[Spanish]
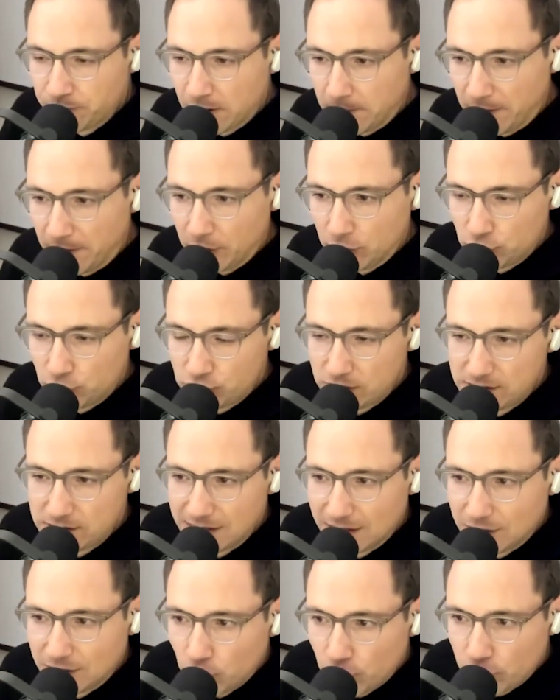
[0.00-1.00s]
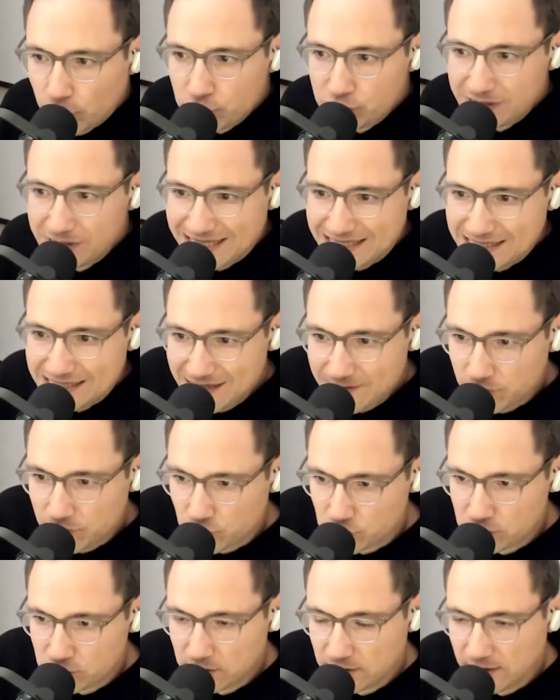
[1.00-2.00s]
Pero entonces, si todos
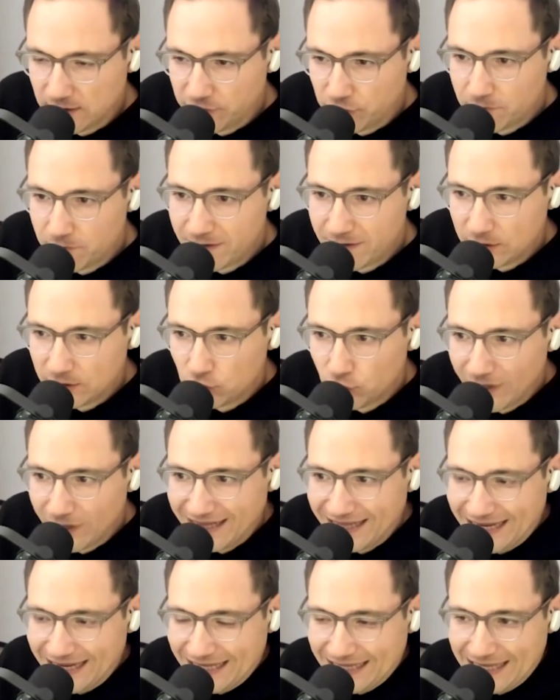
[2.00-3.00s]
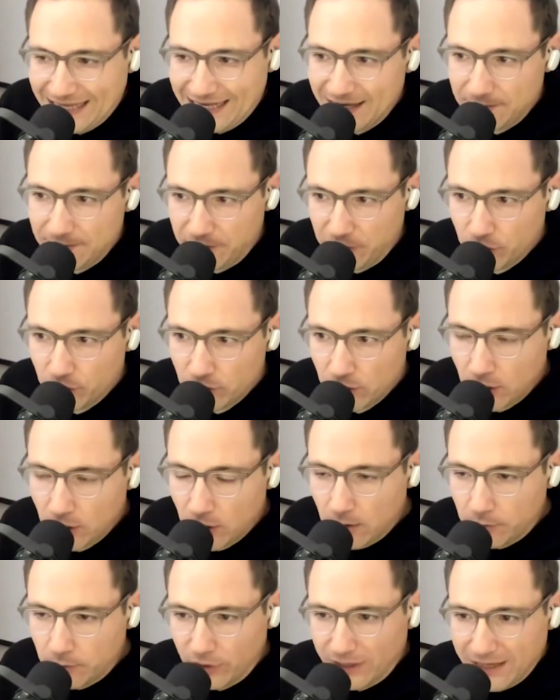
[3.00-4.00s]
nacemos de forma natural del equilibrio,
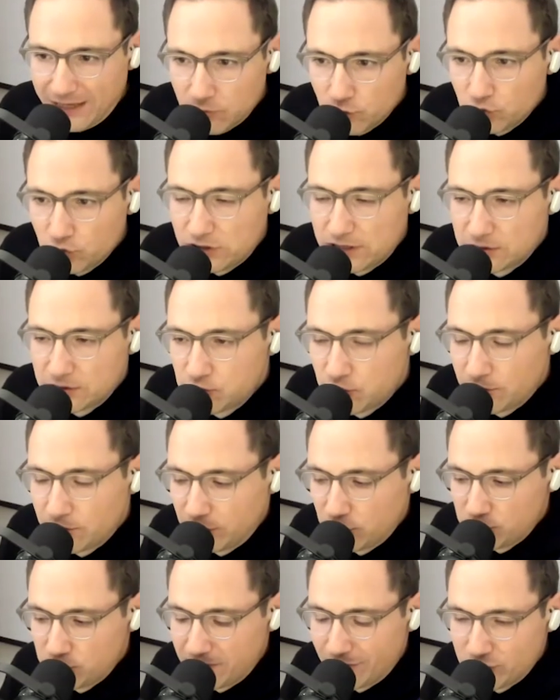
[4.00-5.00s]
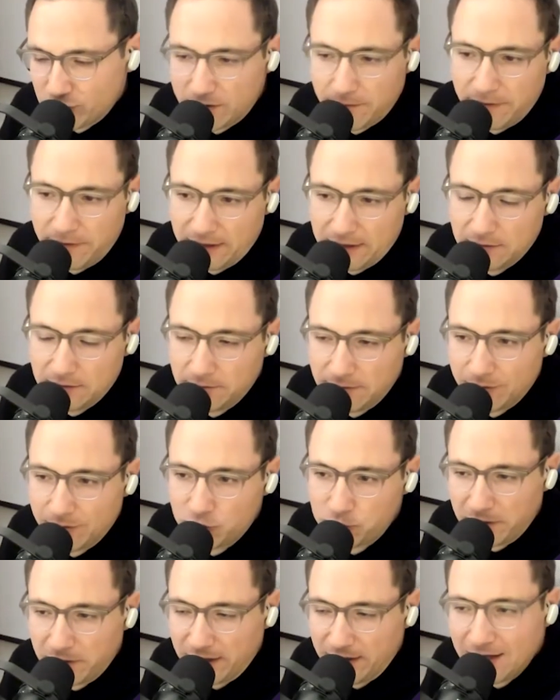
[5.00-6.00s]
¿por qué en muchos momentos vamos,
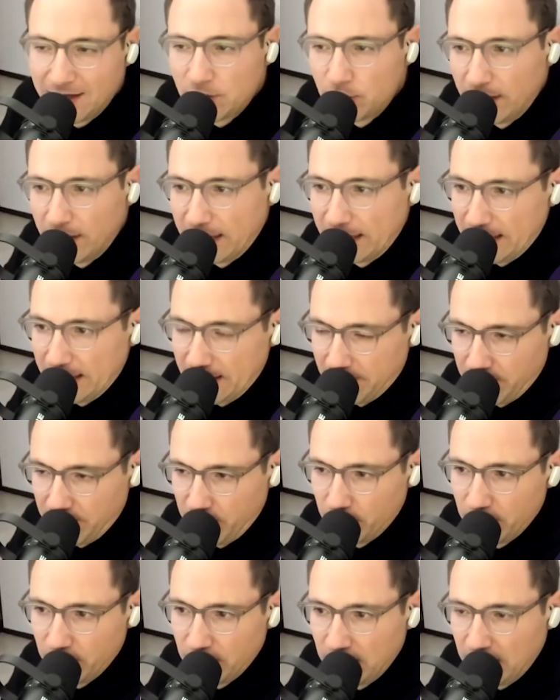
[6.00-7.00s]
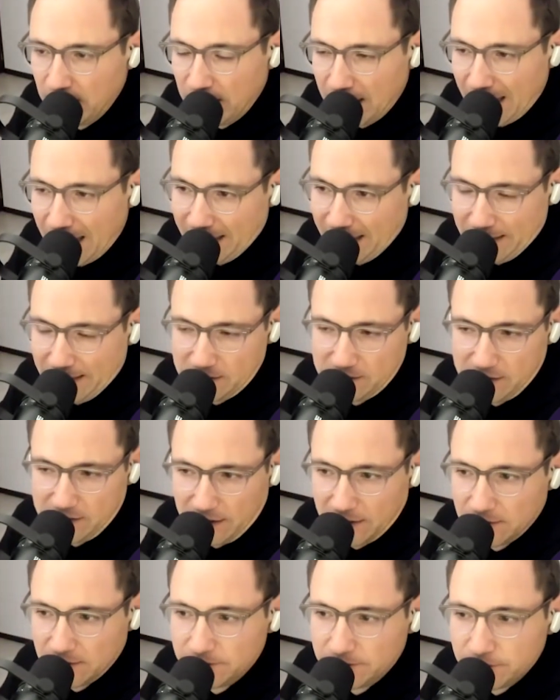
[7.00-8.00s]
vamos perdiendo el equilibrio al
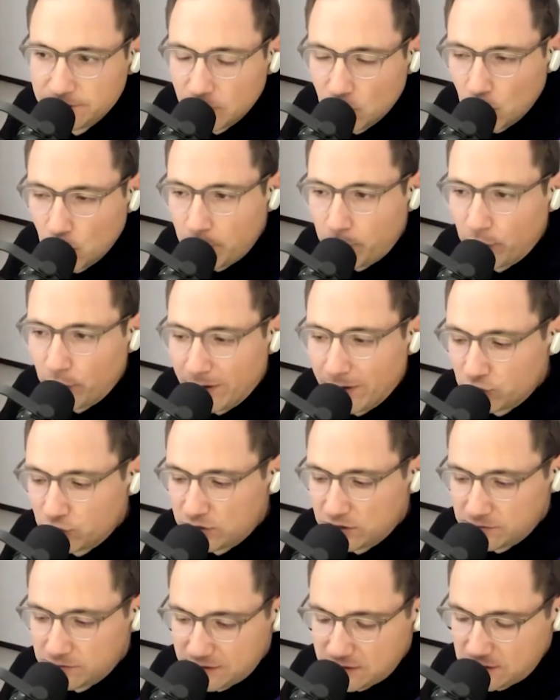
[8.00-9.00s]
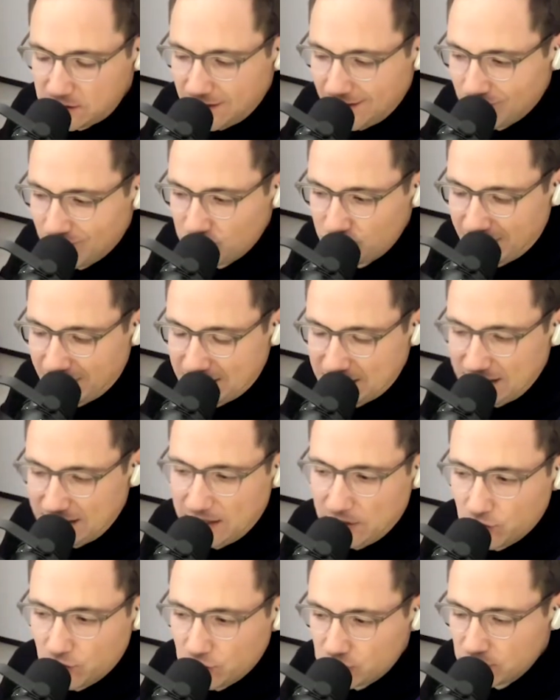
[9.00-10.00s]
crecer? ¿no? Porque muchas veces tenemos
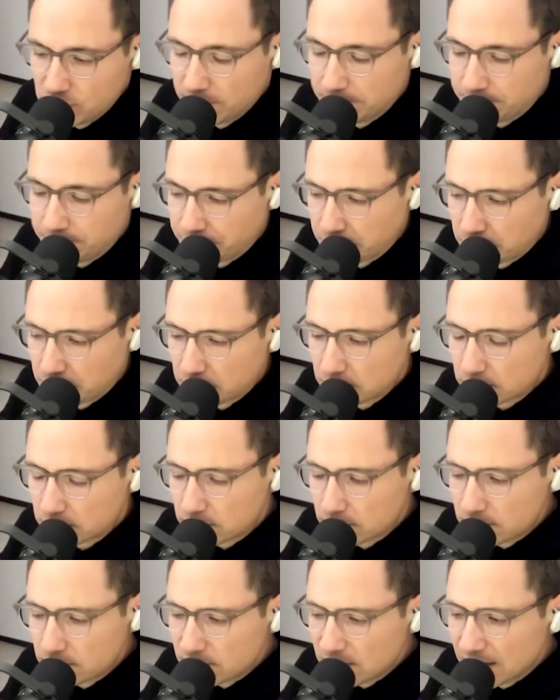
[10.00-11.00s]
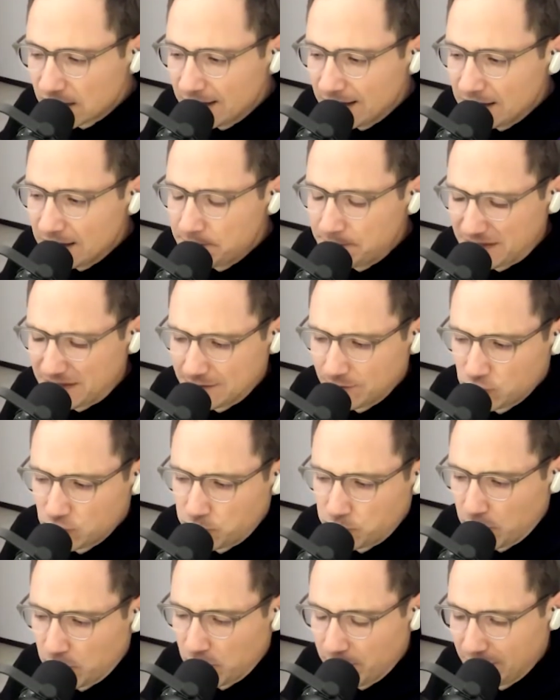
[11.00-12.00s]
vacíos, eh, pasamos
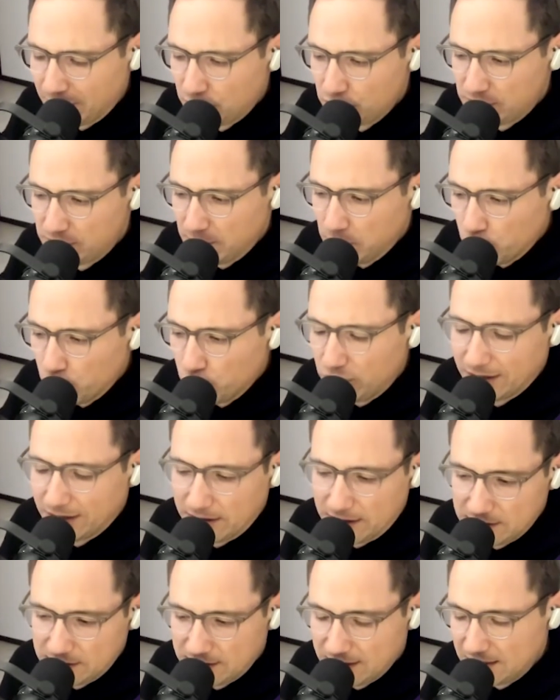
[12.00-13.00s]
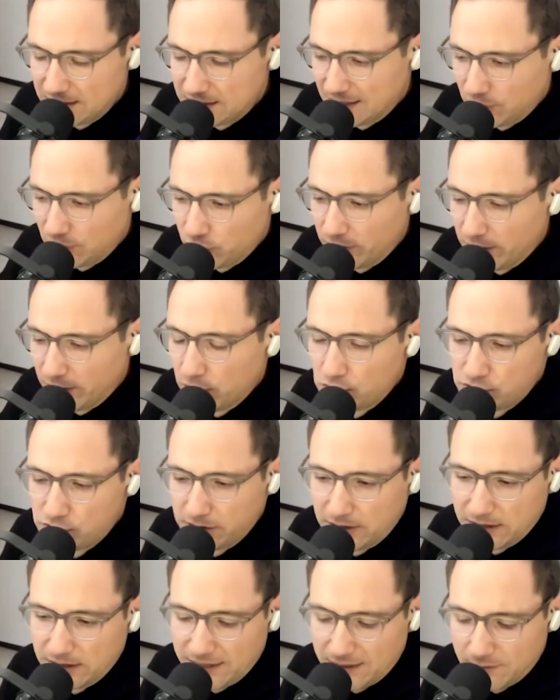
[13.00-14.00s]
por momentos de mucha tristeza, donde no nos
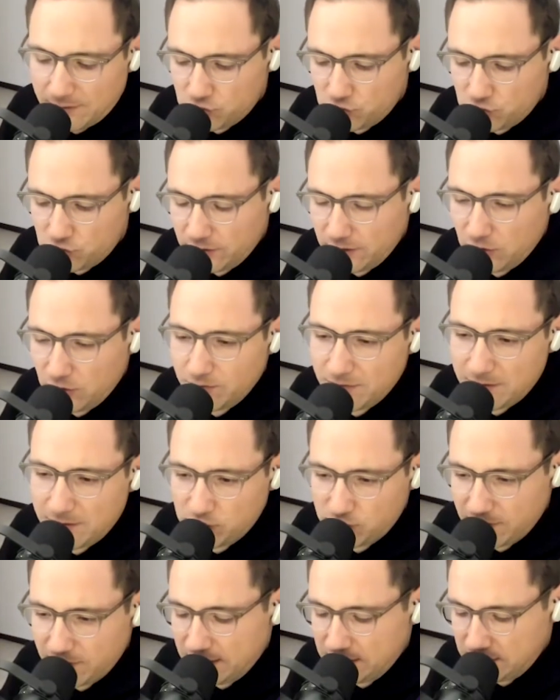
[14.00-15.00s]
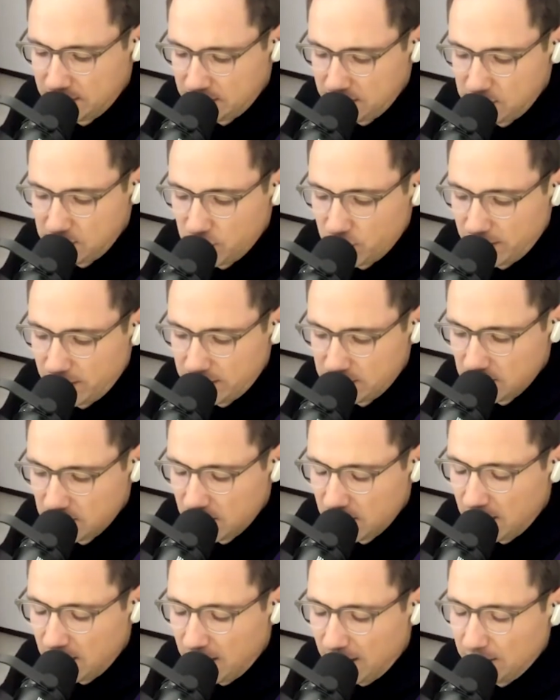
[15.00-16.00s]
entendemos, donde tomamos malas decisiones.
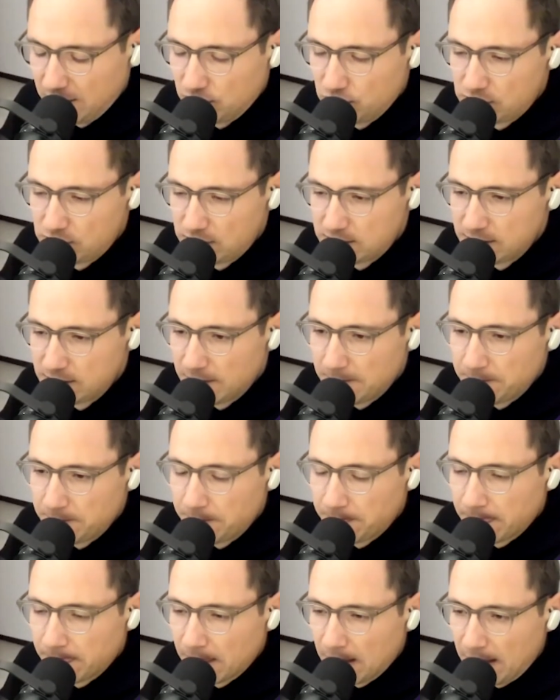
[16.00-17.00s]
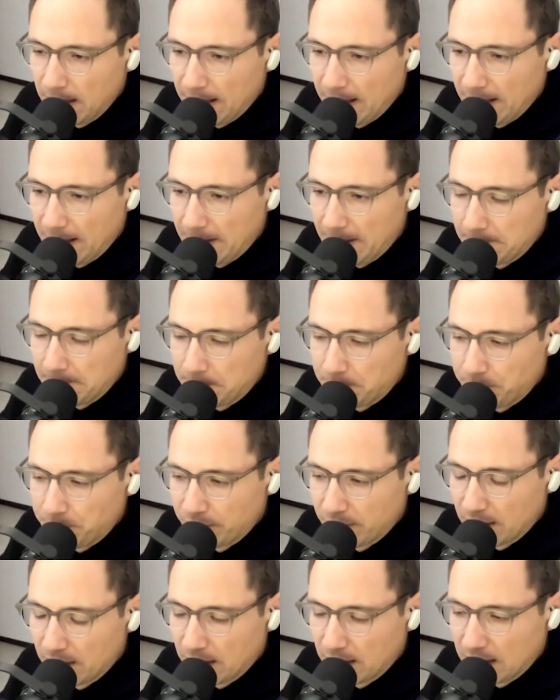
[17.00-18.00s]
Entonces, em,
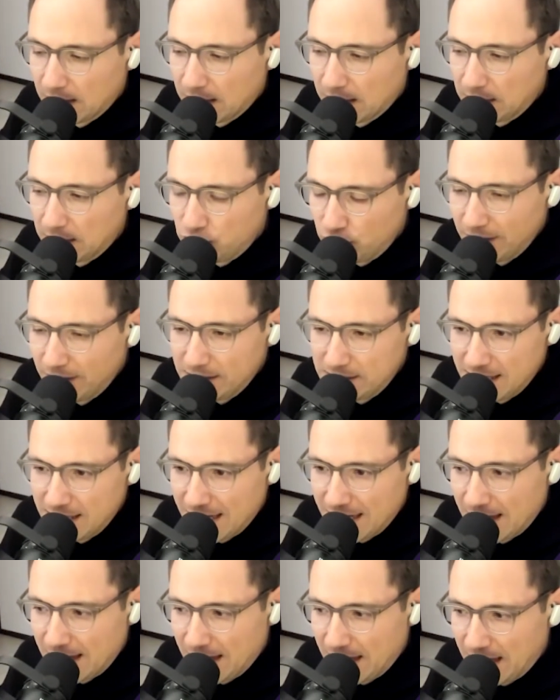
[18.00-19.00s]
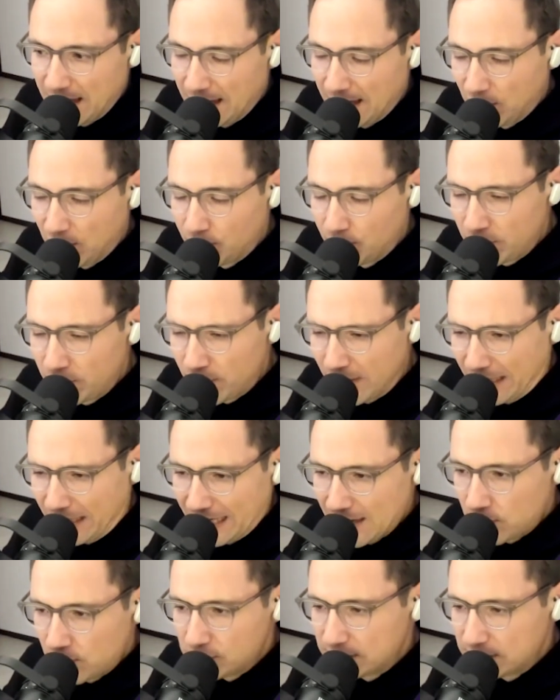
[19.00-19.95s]
yo le decía a la domadora, claro,